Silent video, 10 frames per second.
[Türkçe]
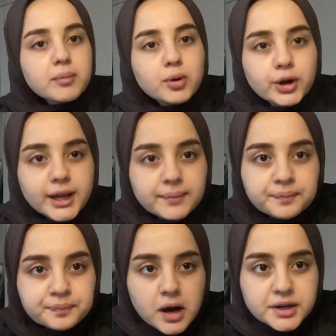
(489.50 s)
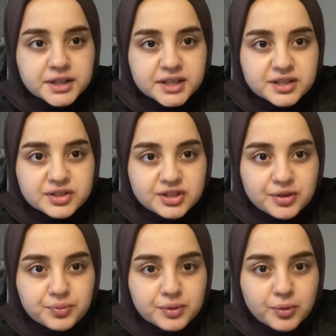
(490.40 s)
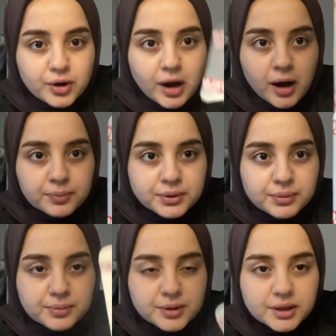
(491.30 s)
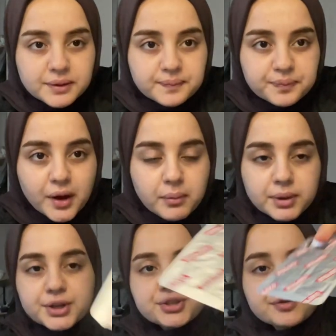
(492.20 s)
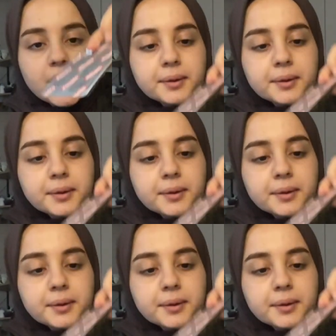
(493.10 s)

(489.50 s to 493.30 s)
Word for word: Böyle ağrı kesici gibi, böyle hap gibi bir ambalajı var.